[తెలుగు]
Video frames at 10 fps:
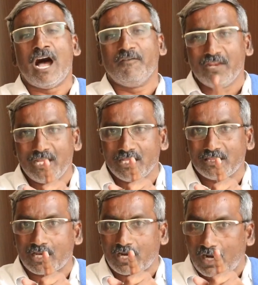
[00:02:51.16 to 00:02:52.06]

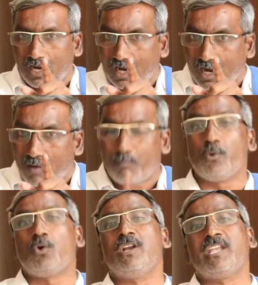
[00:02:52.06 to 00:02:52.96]
అవినీతి
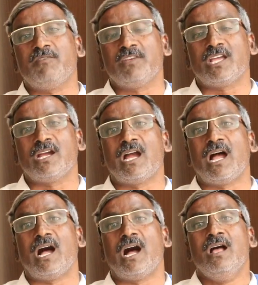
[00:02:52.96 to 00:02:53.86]
కంపు కొట్టే
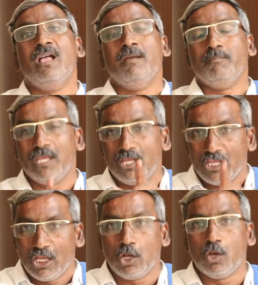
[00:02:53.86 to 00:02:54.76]
విధంగా మీ
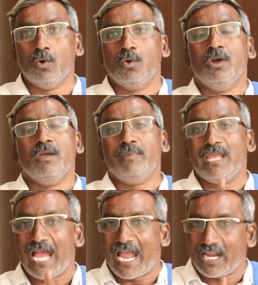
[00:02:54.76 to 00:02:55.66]
ఇల్లు
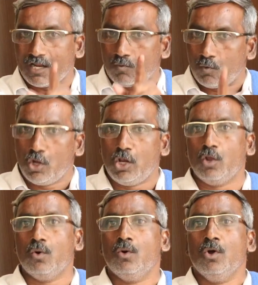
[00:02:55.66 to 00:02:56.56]
మీ ఆయన
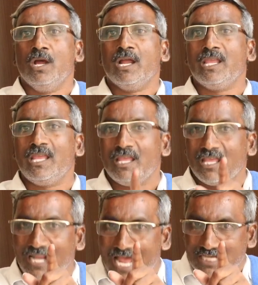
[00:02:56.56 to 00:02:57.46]
ఒళ్ళు ఈ
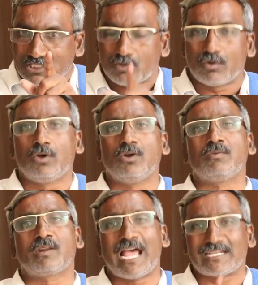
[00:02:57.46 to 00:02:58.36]
రాష్ట్రంలో
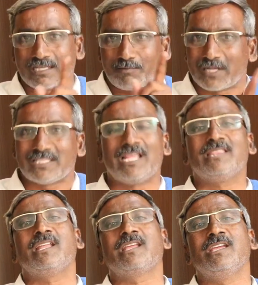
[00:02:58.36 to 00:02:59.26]
రాష్ట్ర
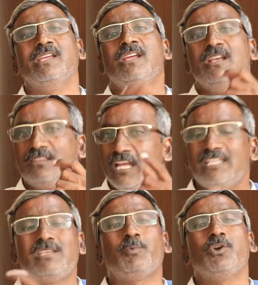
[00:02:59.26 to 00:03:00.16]
ప్రజలందరికీ
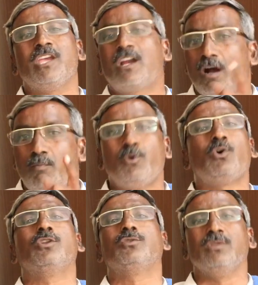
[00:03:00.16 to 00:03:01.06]
తెలిసిపోయి గబ్బు
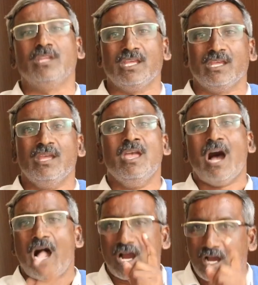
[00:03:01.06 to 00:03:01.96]
కొడుతుంది
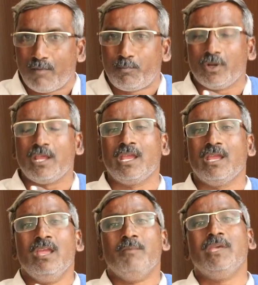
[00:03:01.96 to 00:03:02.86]
ఆ గబ్బుని
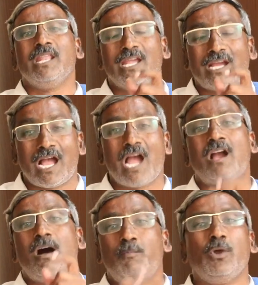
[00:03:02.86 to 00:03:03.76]
మీరు ఇంకా
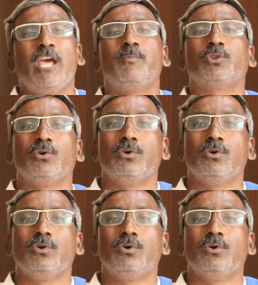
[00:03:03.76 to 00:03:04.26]
గబ్బు లేపుతూ